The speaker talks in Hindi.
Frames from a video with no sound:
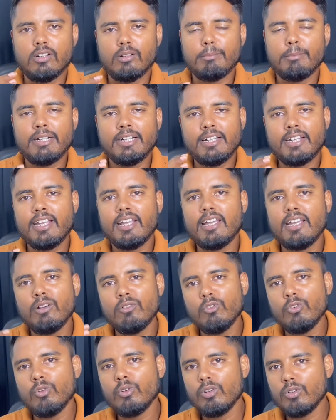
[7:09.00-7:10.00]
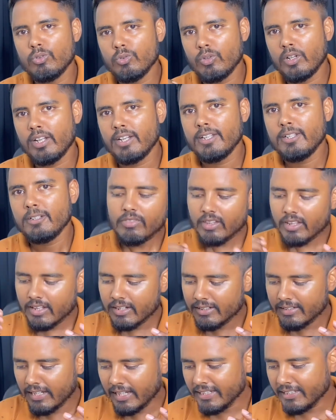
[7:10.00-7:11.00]
मिंटिंग है वो रुका नहीं
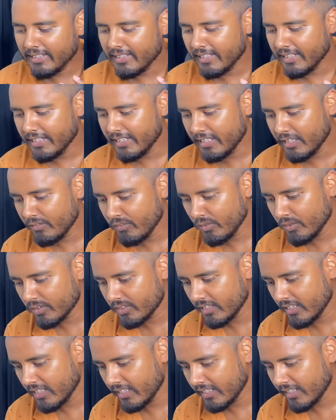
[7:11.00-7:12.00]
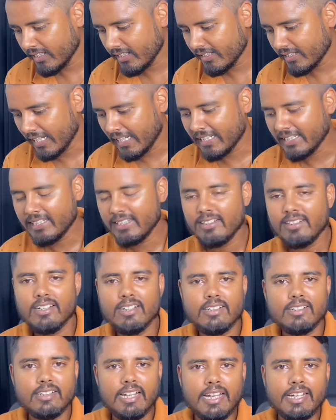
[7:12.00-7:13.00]
1984 से लेके
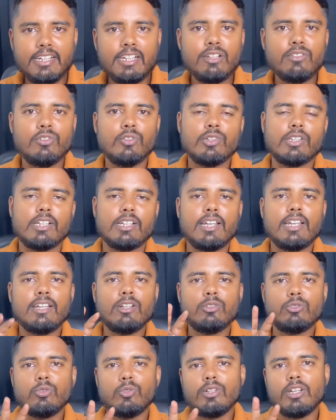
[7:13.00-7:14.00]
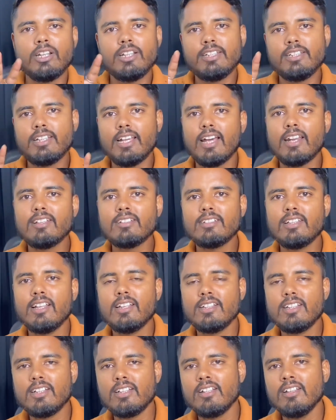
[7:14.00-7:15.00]
1994 तक यानी टोटल 11
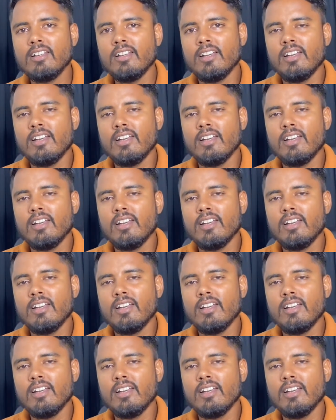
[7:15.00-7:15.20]
साल तक